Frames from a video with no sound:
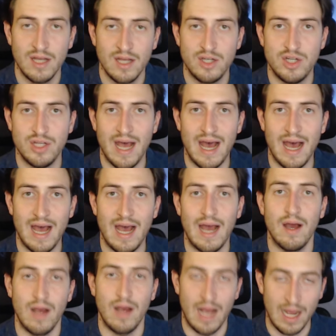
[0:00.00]
ci
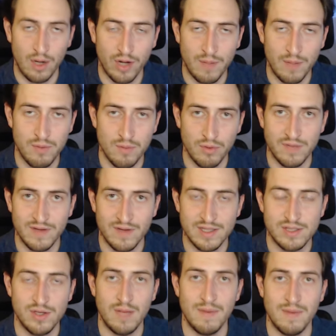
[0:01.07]
dà ancora più
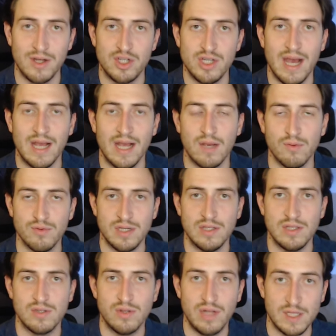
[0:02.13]
motivazione ma ci dà anche un
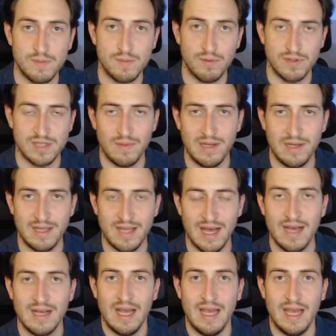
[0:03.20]
senso di responsabilità